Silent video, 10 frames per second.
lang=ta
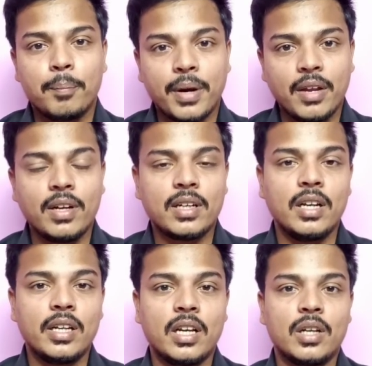ப்ரைவேட்
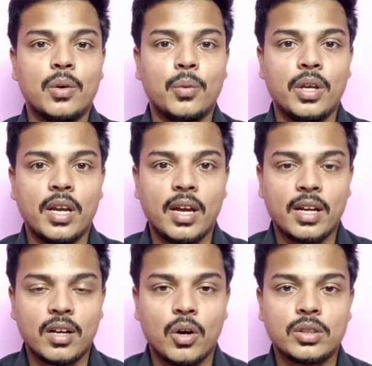கிளினிக்கில் இருக்கக்கூடிய
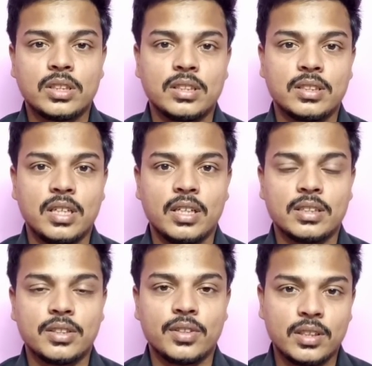ஆக்சிஜன்
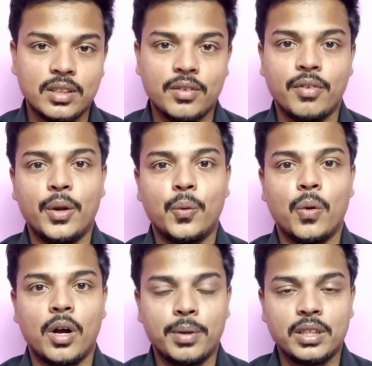சிலிண்டர்ஸை வந்து
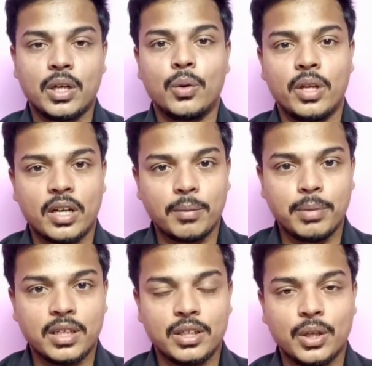வேணும் அப்படின்னு தங்களுடைய
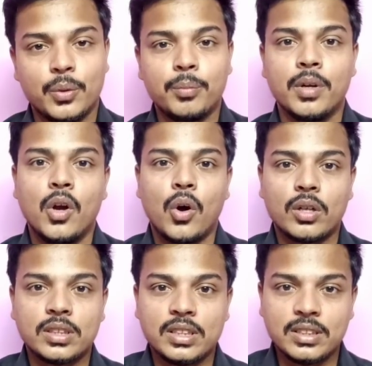நண்பர்கள்ட்டையும்
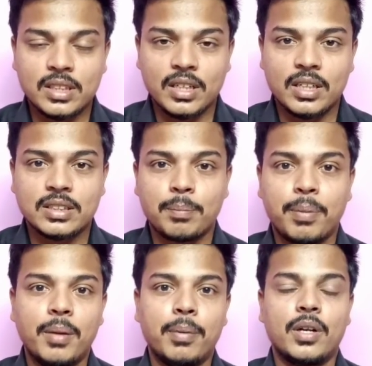ஆக்சிஜன் சிலிண்டர்
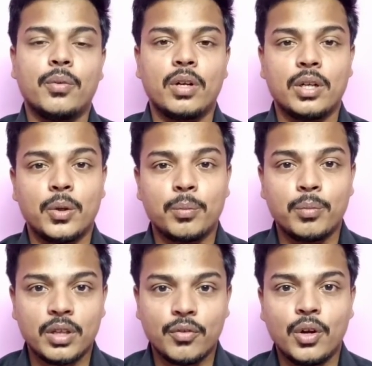சப்ளை
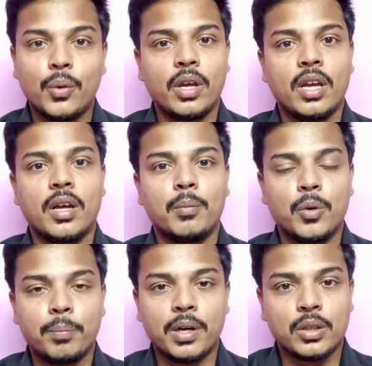பண்ணுறவங்கள்ட்டையும் இவருடைய
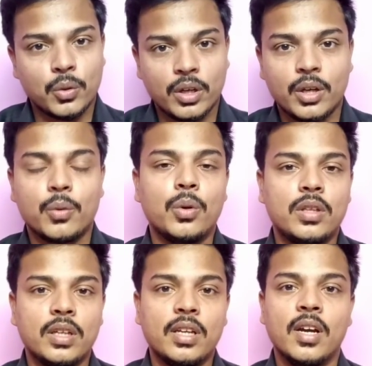முன்பண தொகையை
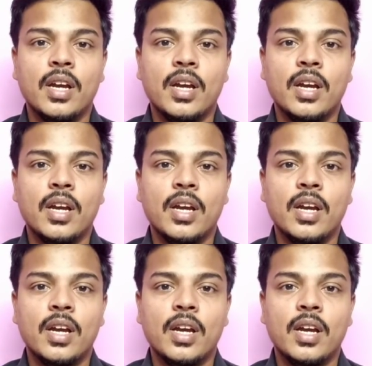கொடுத்து